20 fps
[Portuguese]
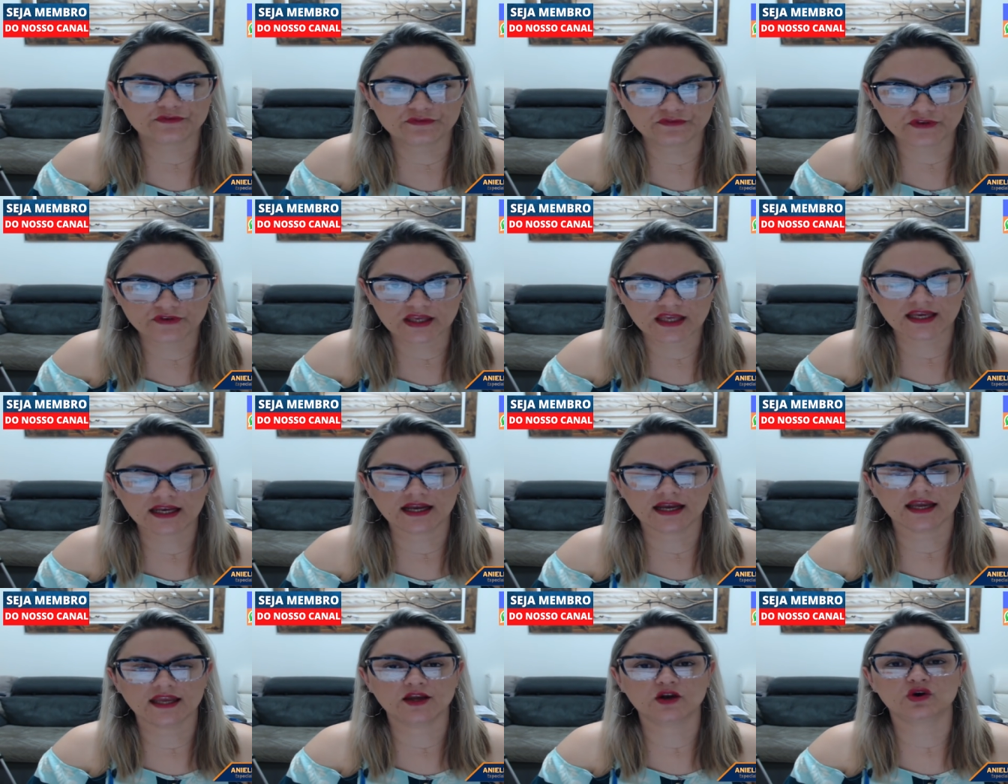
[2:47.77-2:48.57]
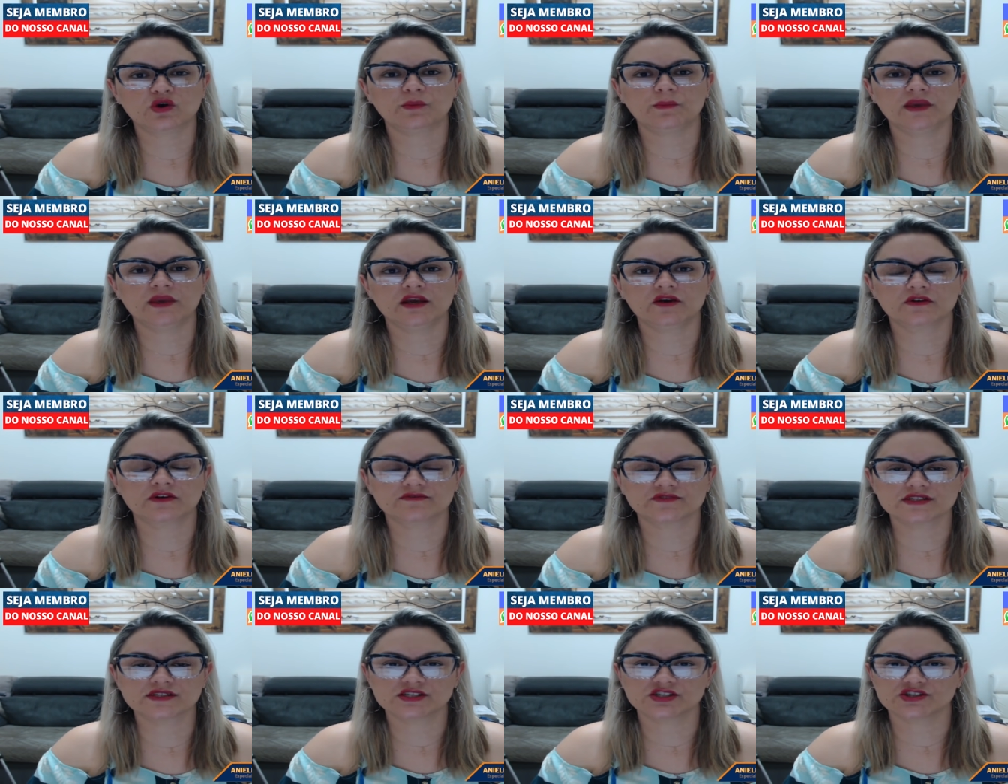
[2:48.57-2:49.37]
fica aí comigo que
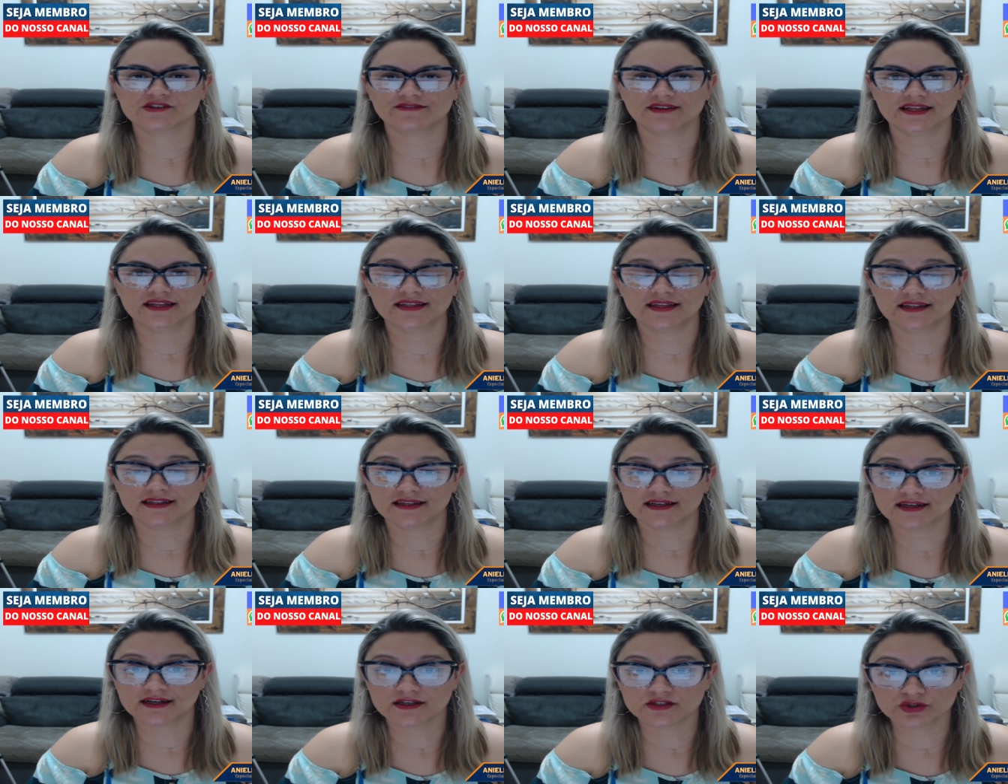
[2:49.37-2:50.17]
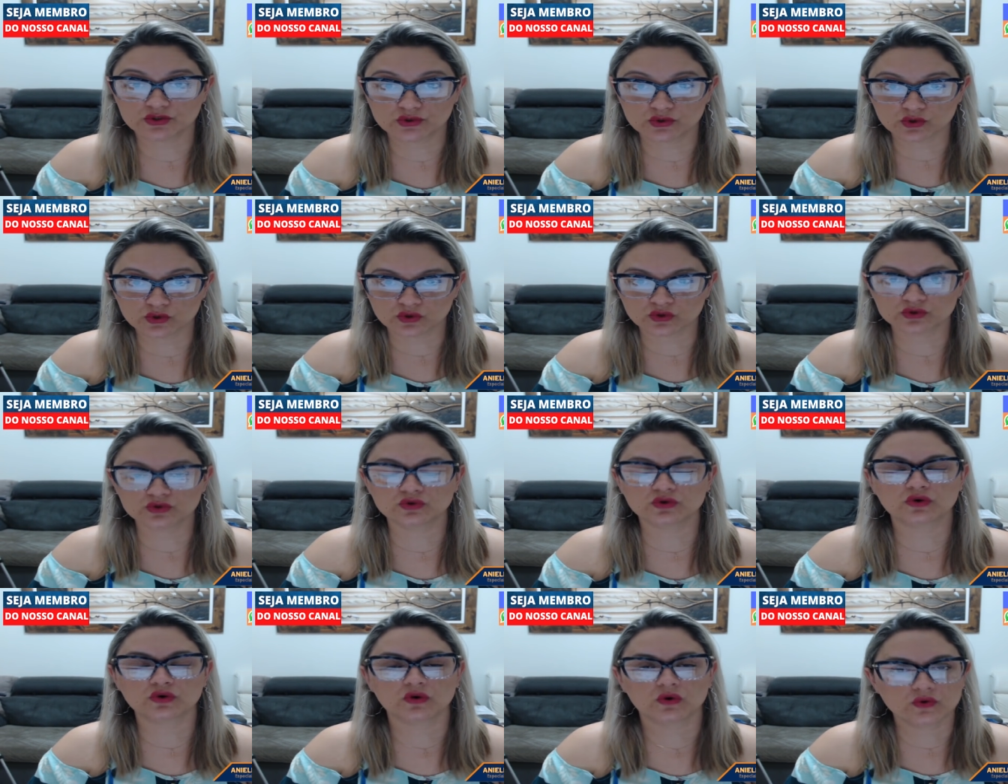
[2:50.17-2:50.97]
você já vai entender
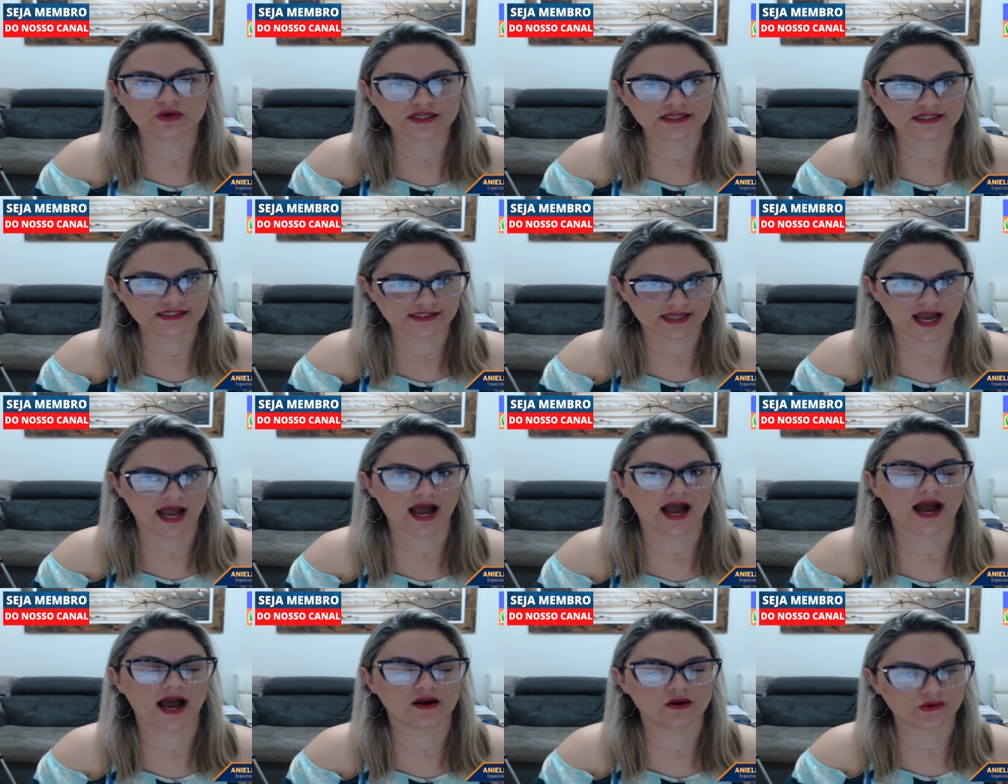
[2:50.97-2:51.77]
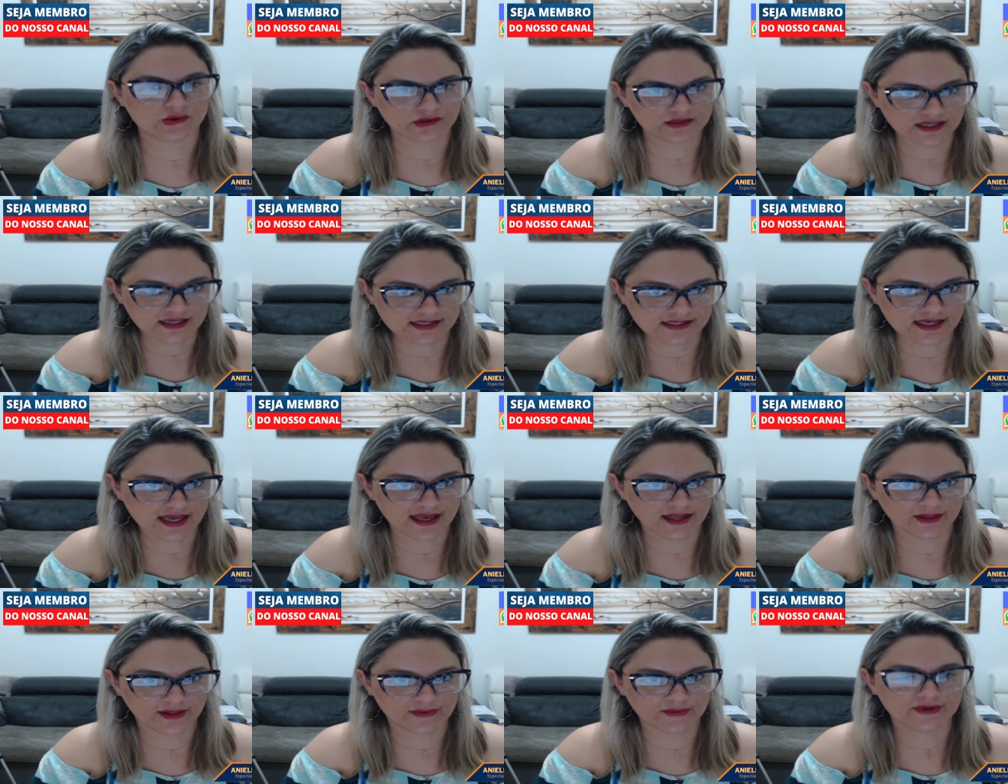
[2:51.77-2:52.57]
tudo o que está
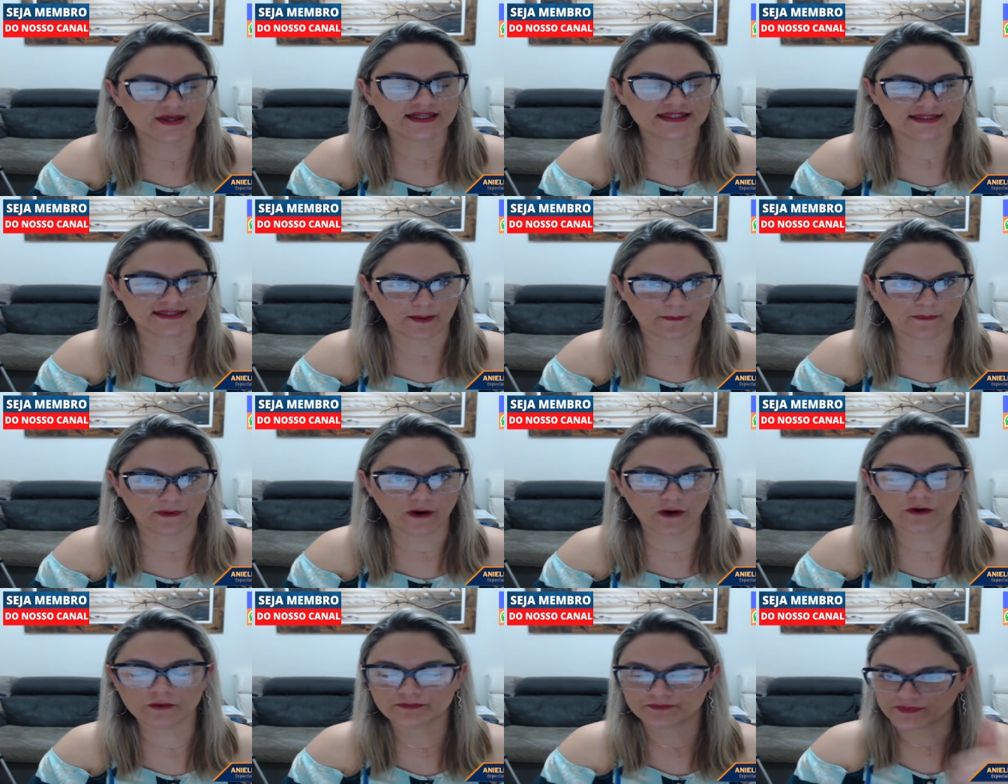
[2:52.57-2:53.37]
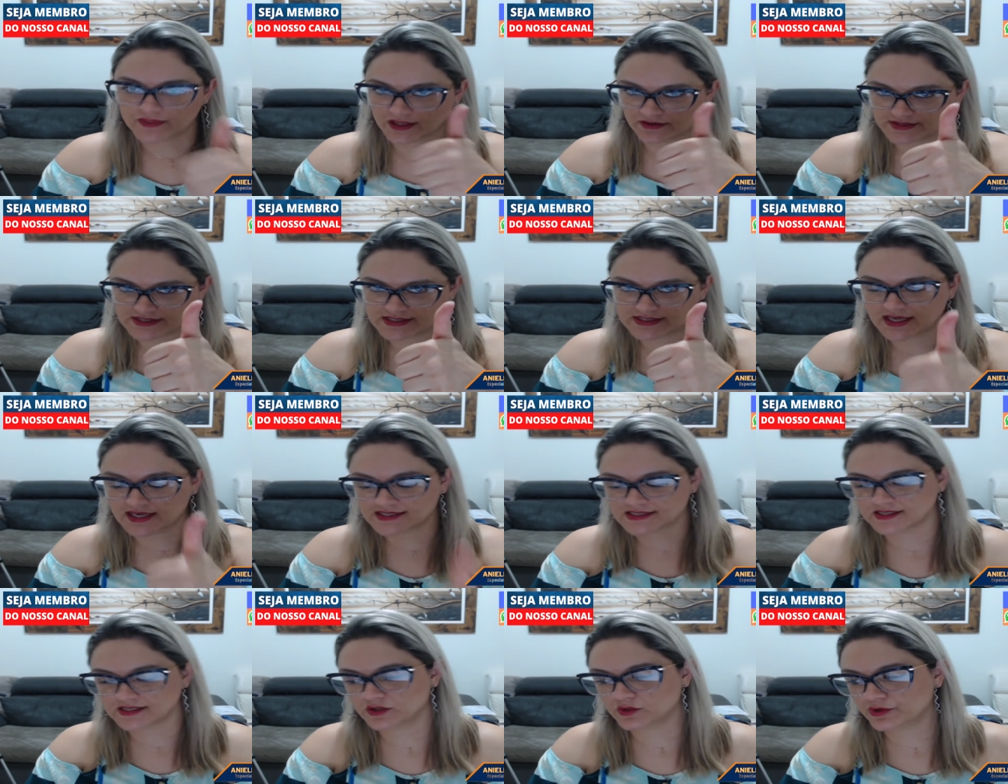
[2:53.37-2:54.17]
acontecendo tá bom? Não
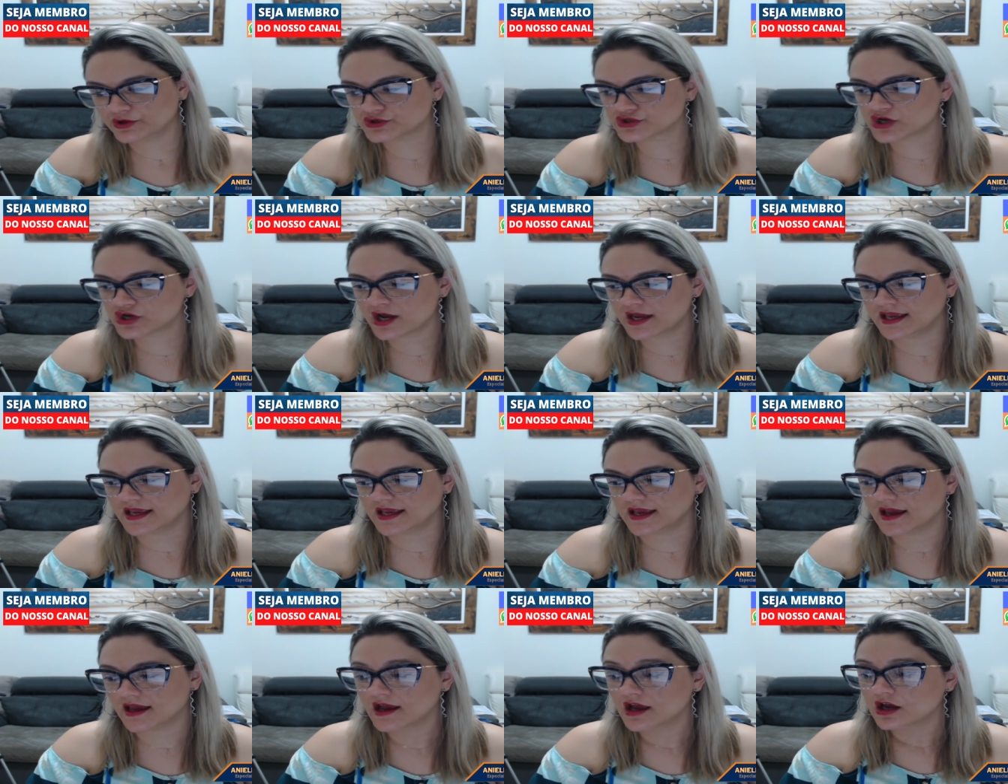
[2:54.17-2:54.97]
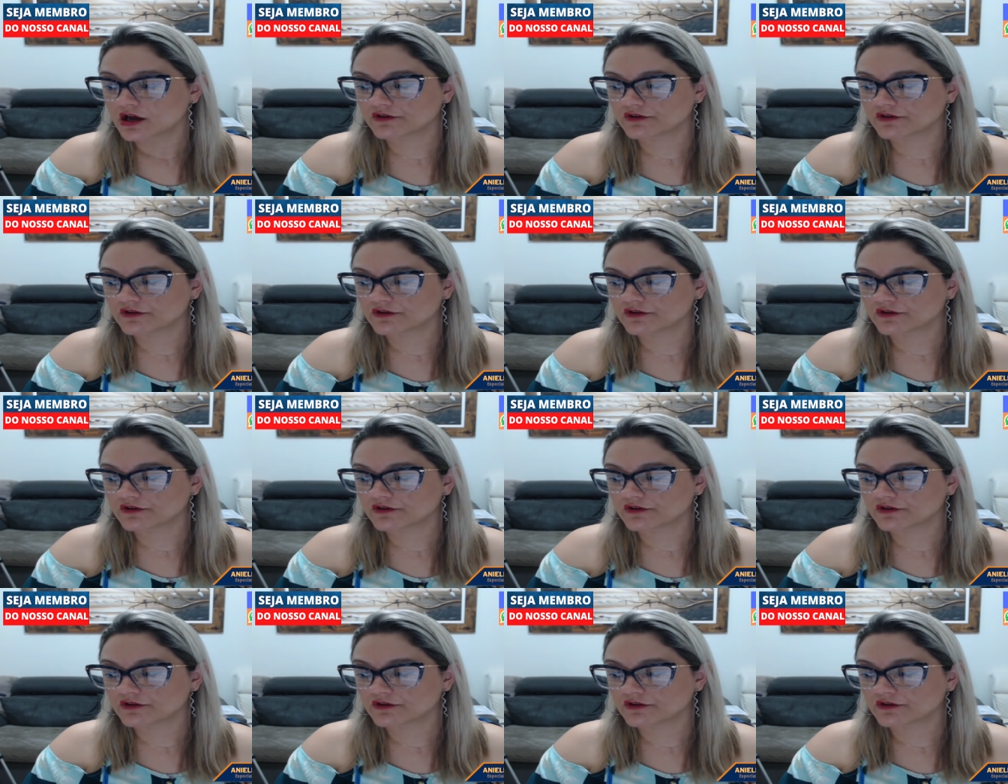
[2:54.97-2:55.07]
esqueça do meu joinha.